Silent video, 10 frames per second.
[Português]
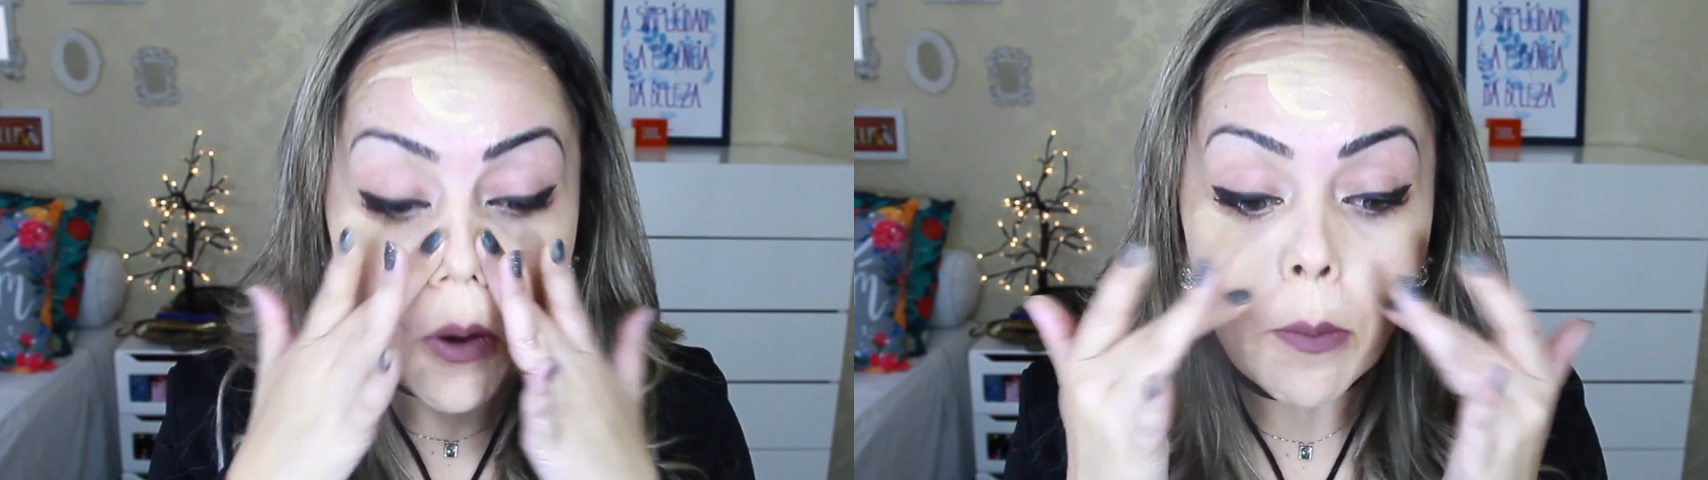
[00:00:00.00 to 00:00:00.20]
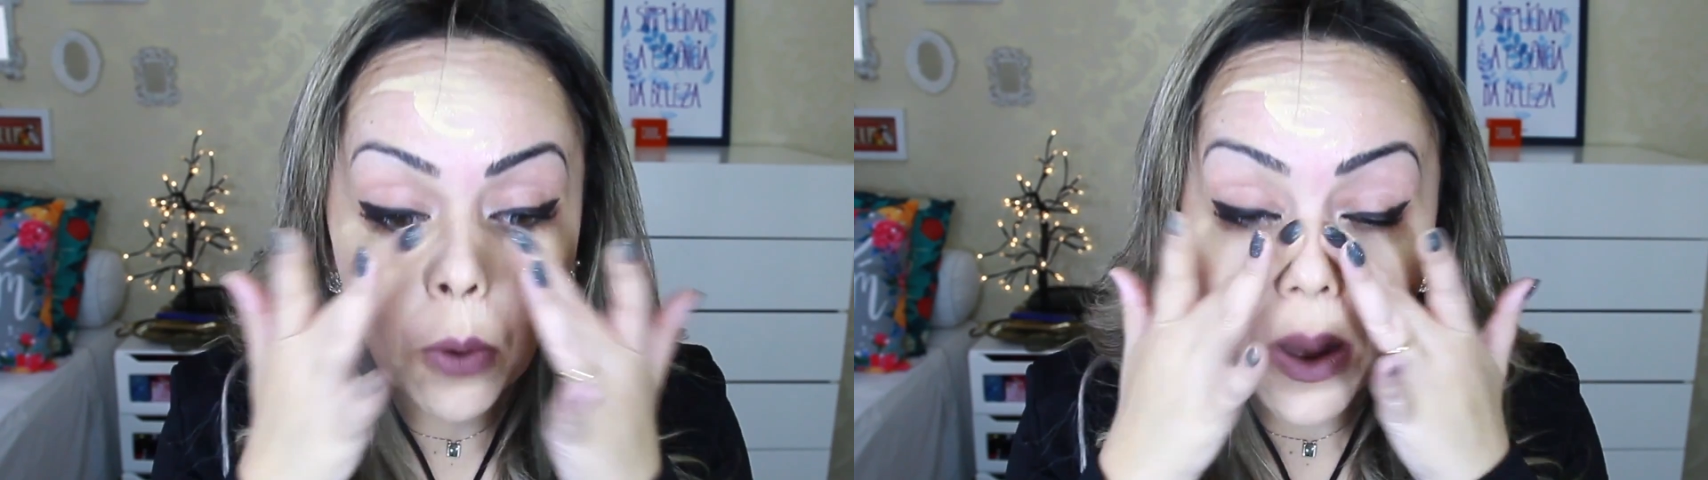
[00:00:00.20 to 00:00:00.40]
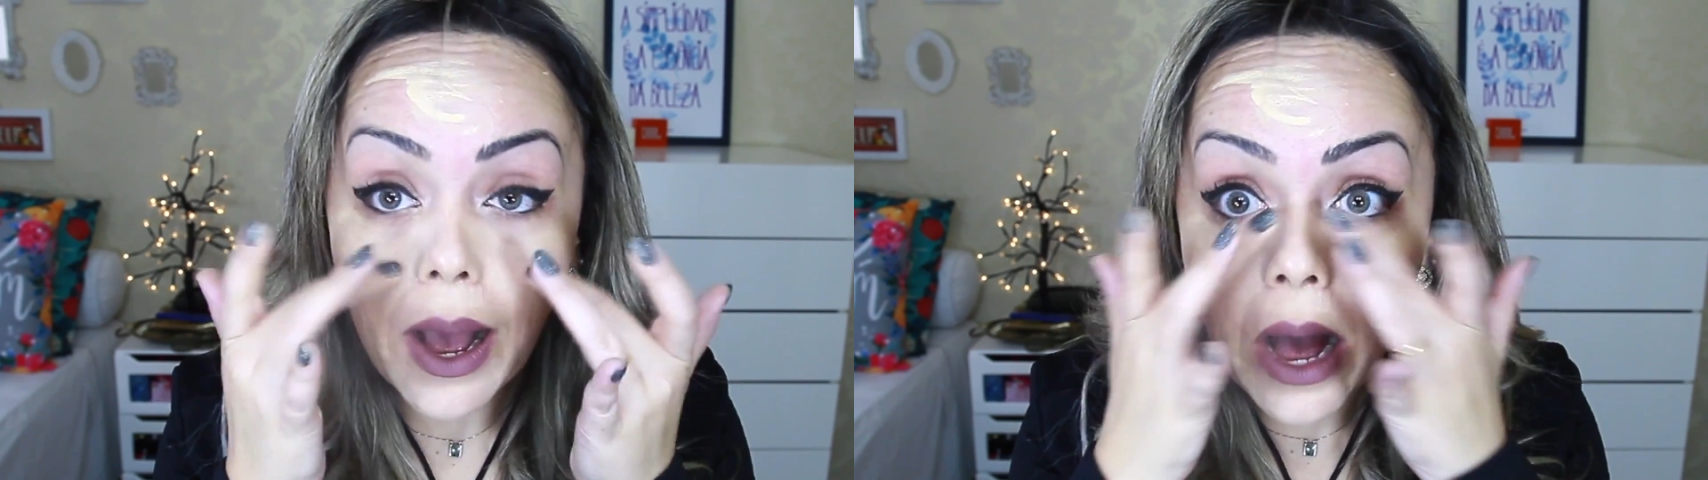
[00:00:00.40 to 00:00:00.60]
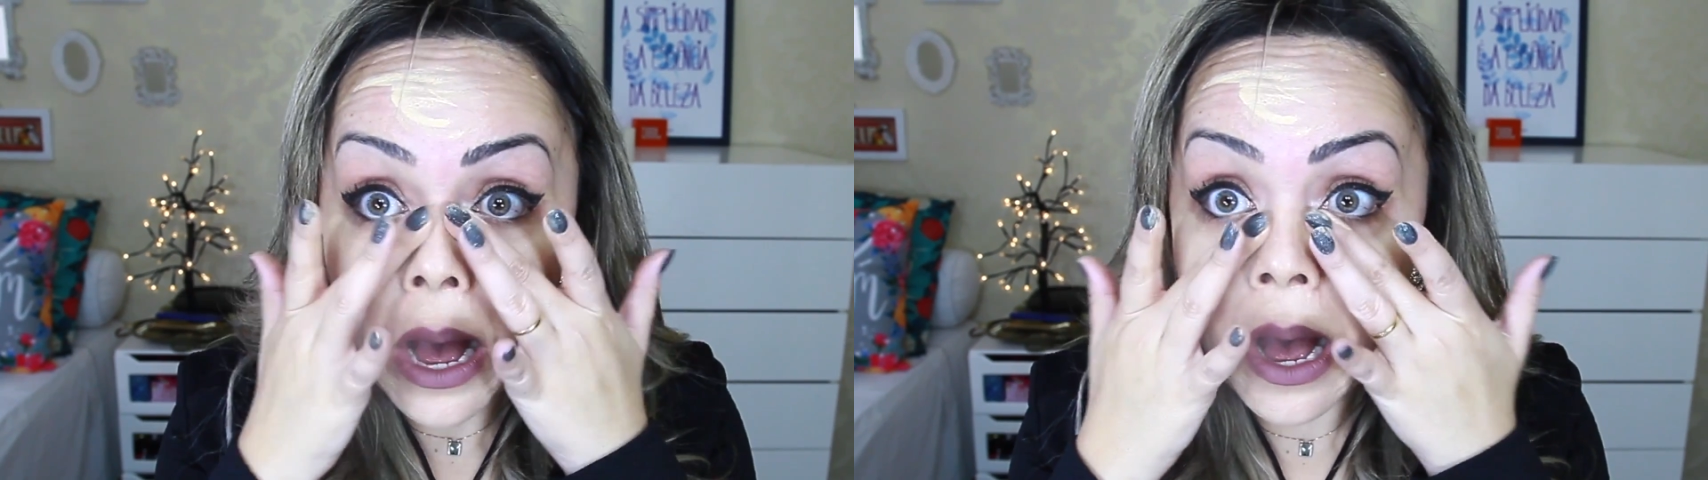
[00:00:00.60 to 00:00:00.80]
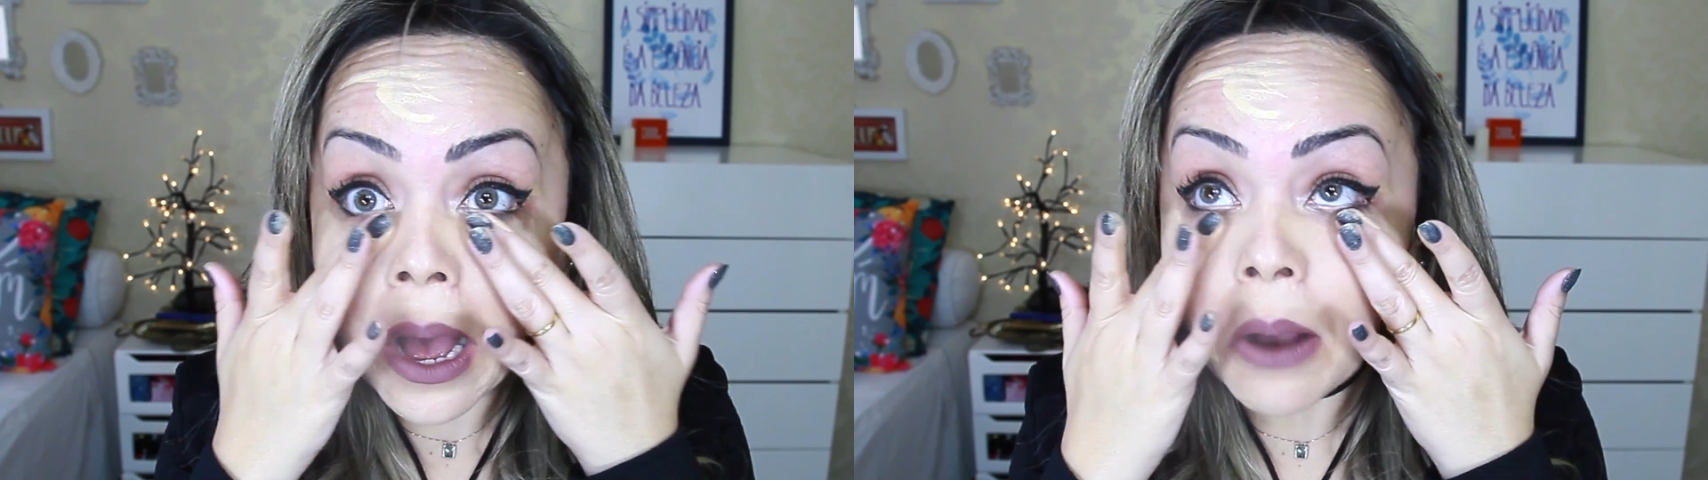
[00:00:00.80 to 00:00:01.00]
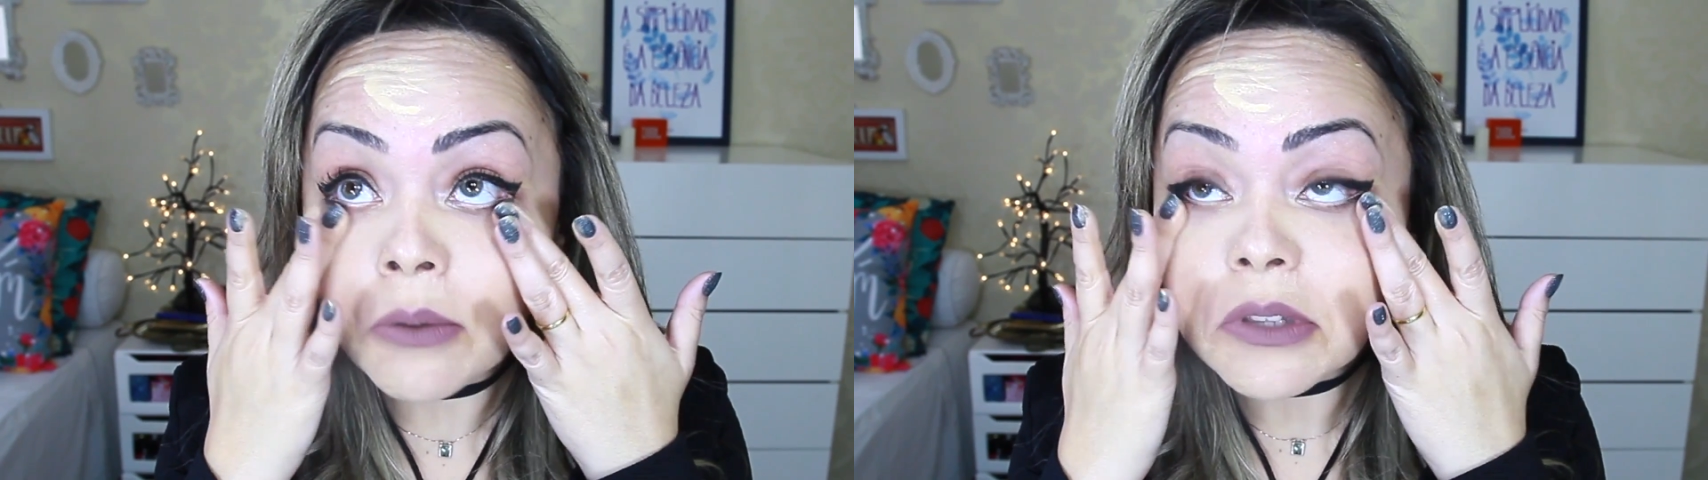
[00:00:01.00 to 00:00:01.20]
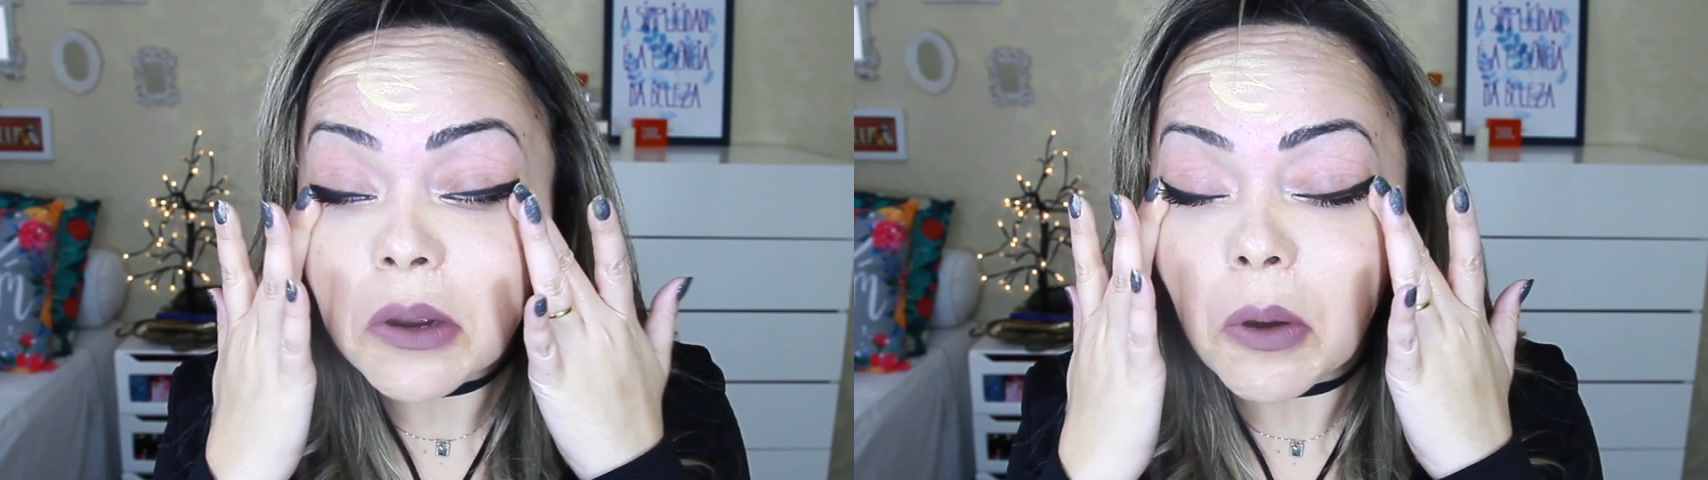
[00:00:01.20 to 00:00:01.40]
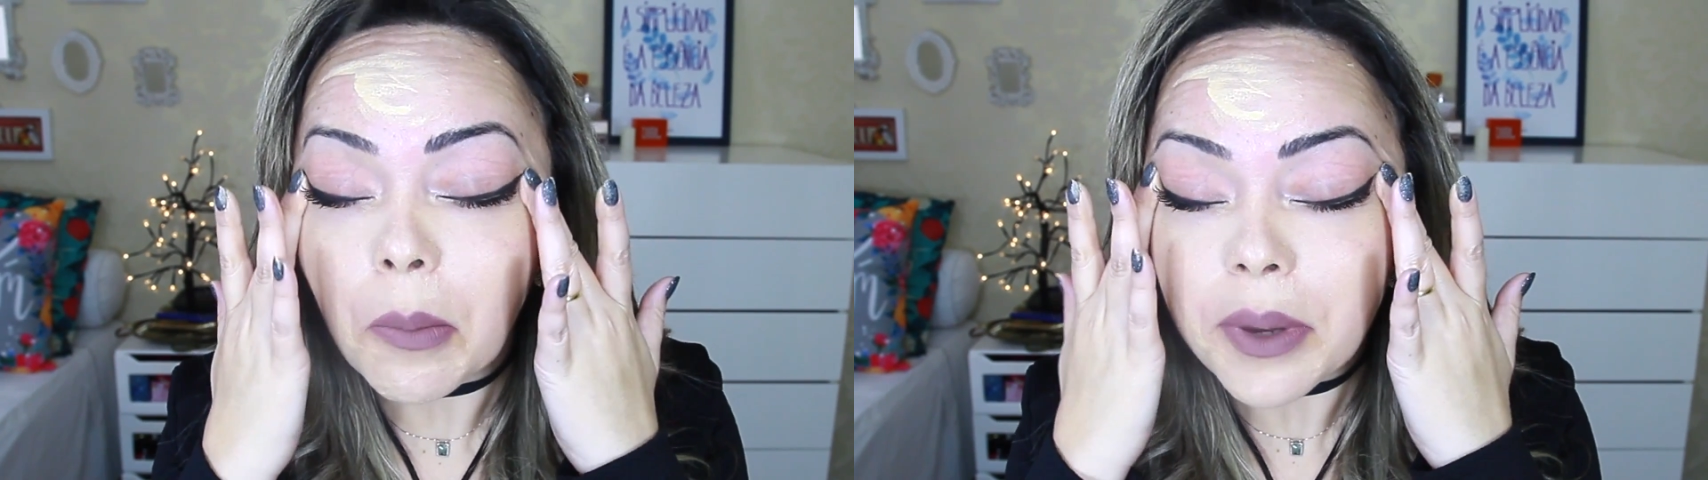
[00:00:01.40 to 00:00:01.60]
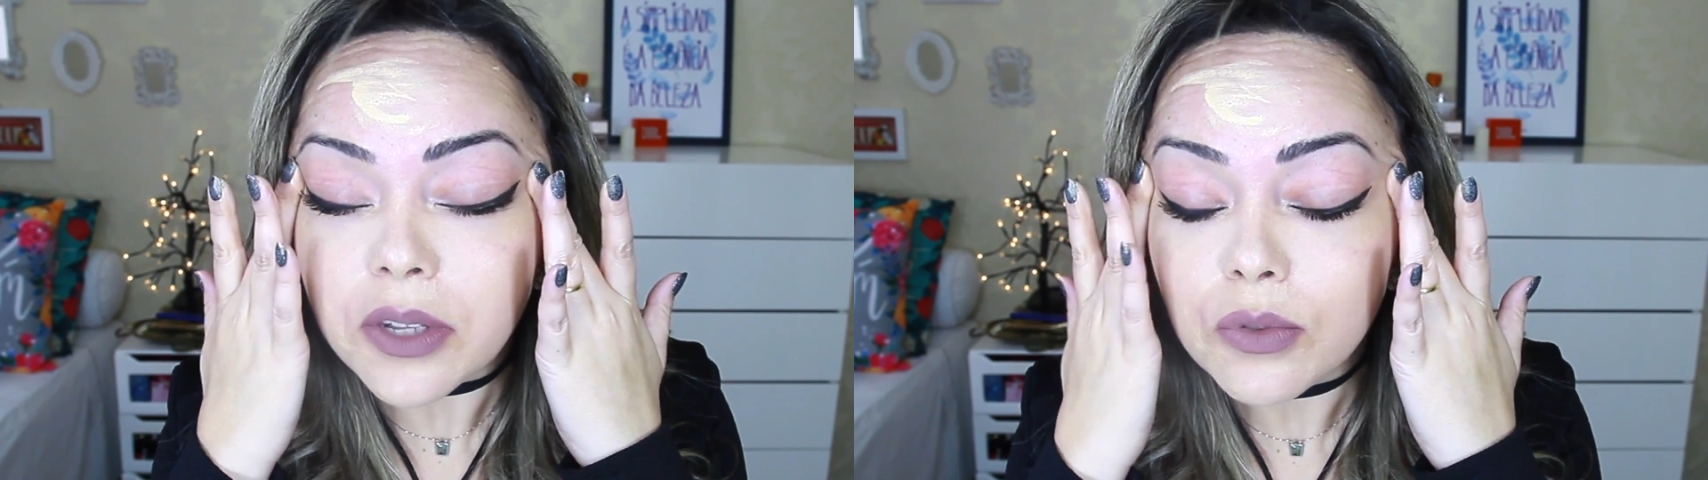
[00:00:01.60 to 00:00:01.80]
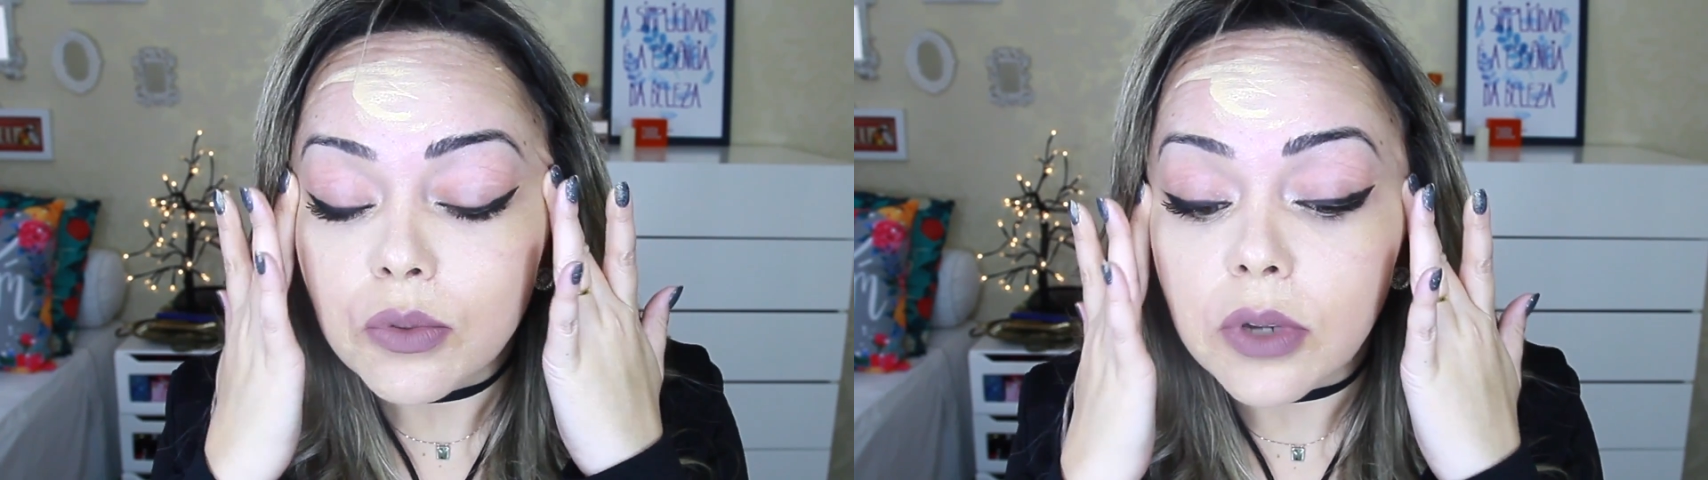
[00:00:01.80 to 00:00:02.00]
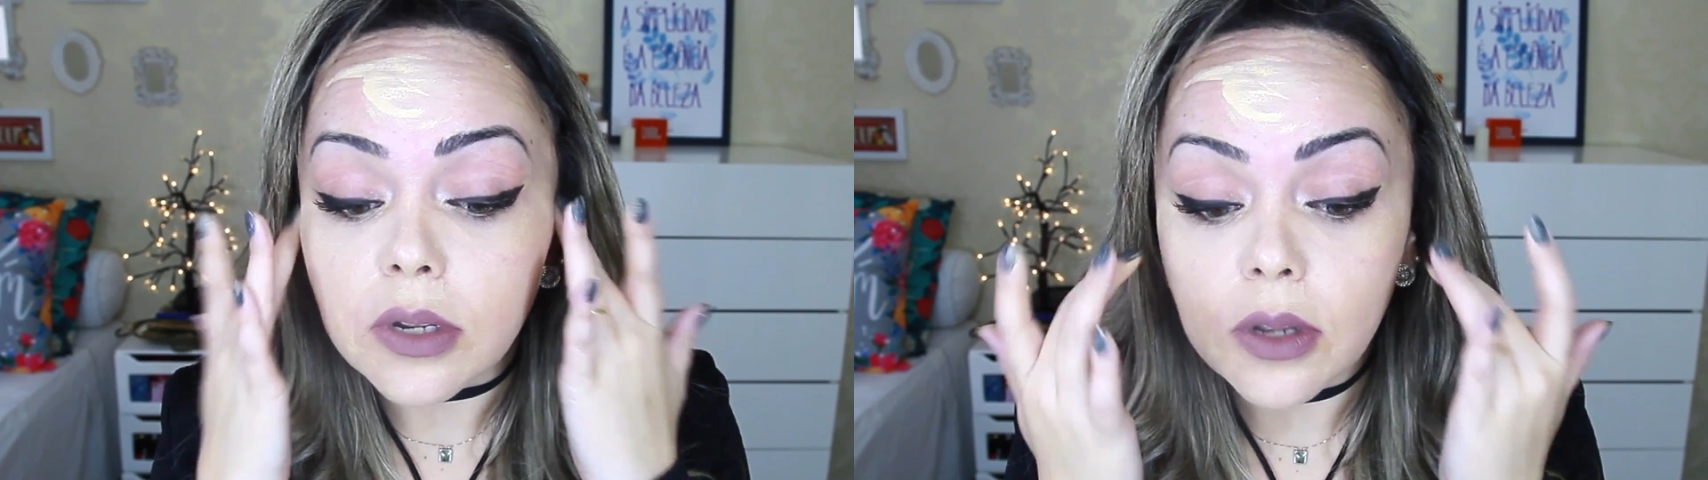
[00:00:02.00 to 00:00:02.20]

como alta cobertura.